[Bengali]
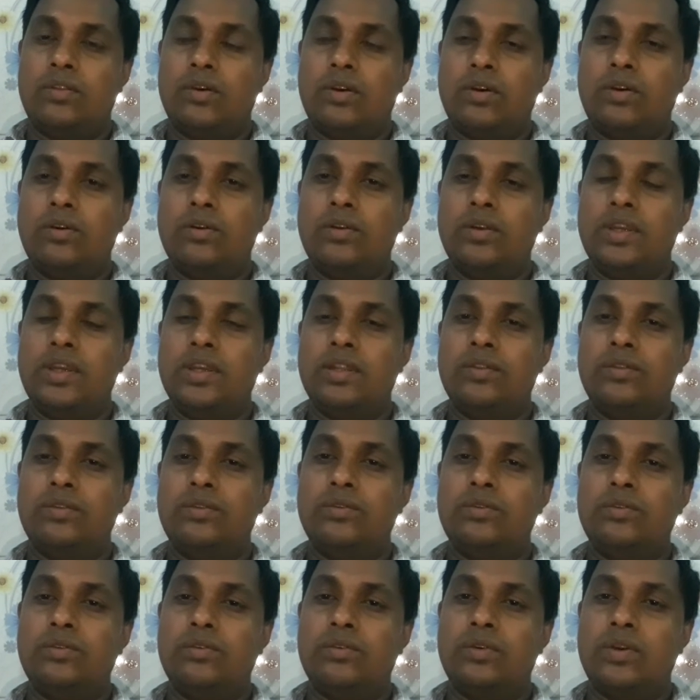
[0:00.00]
তখন
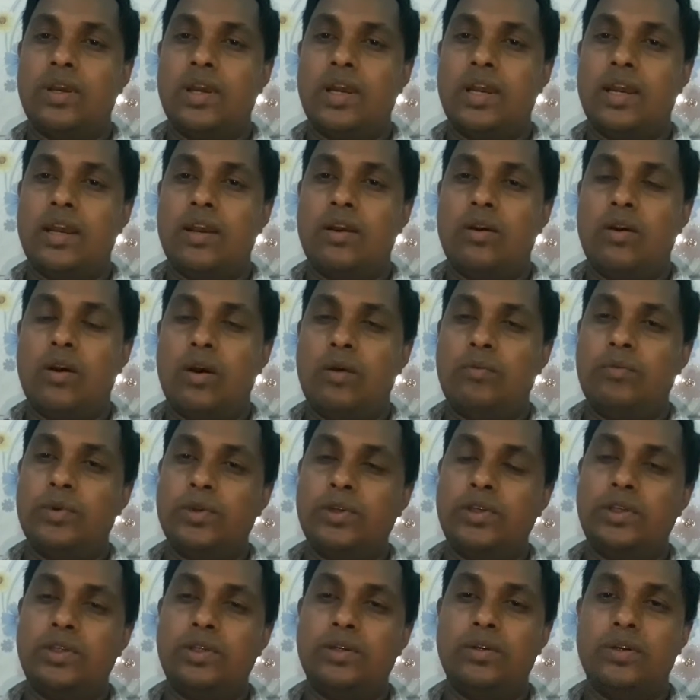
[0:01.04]
কিন্তু
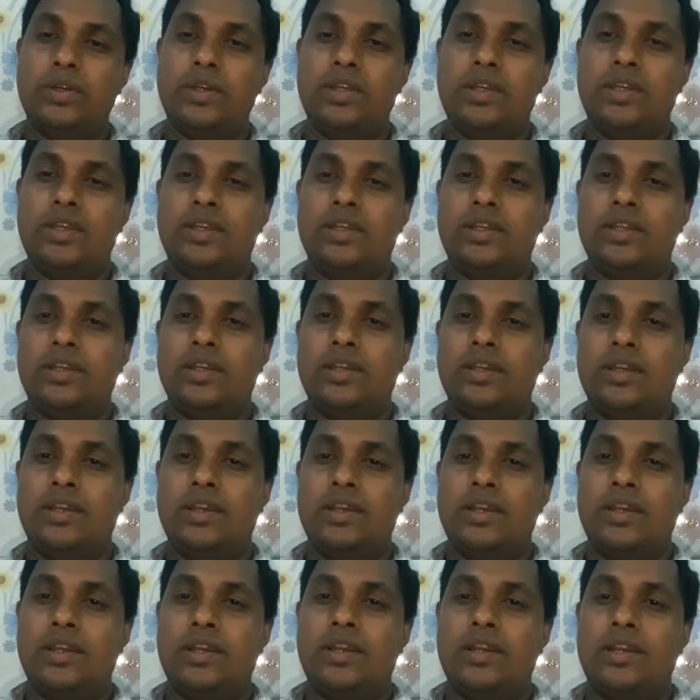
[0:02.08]
অবশ্যই
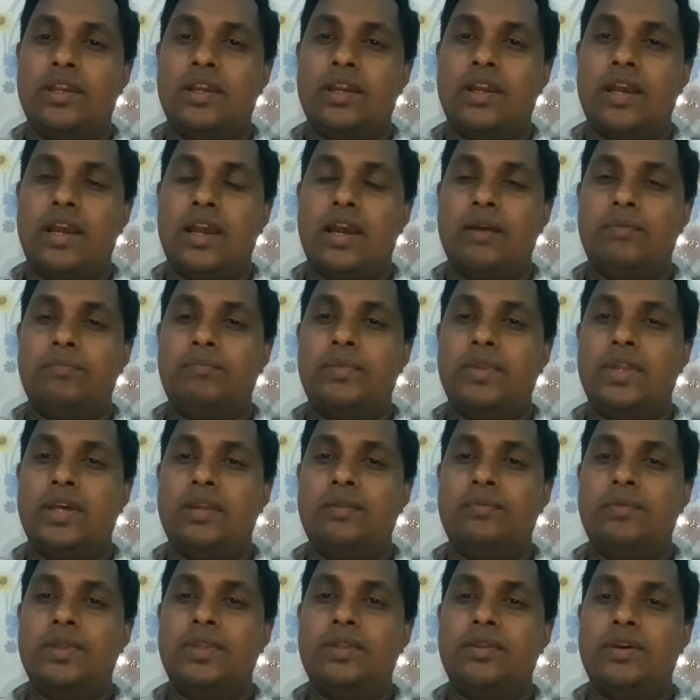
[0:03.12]

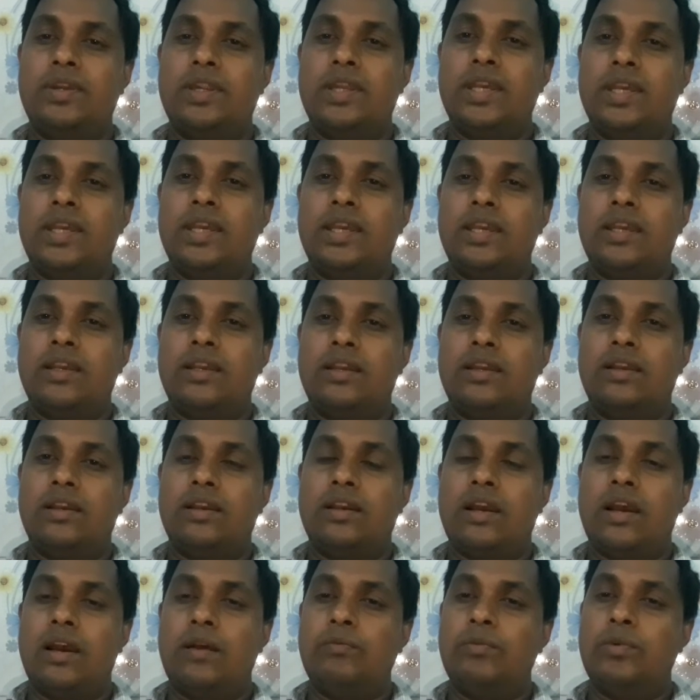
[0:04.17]
আপনার ভিতরে
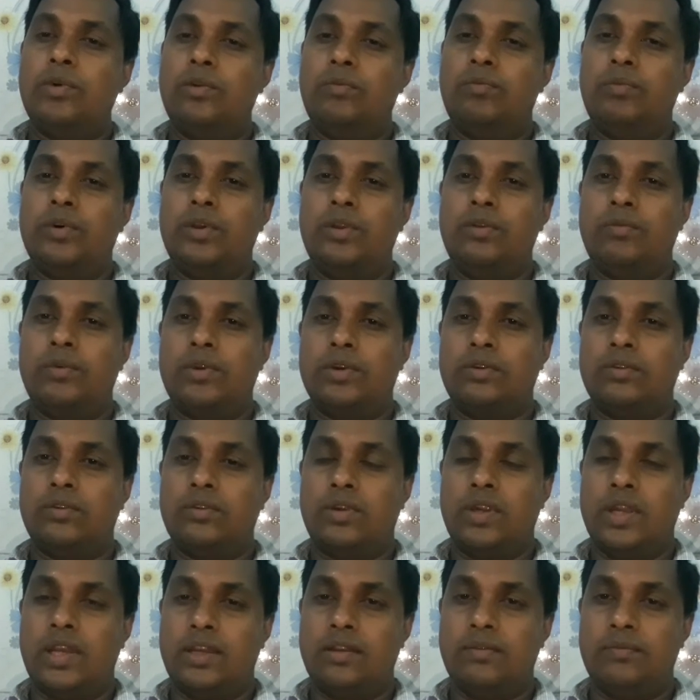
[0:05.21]
আমূল
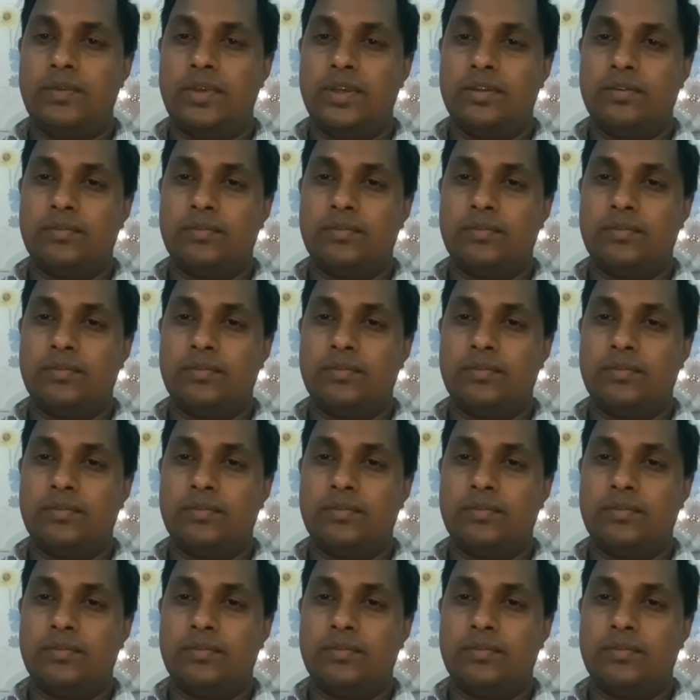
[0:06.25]
পরিবর্তন আসবে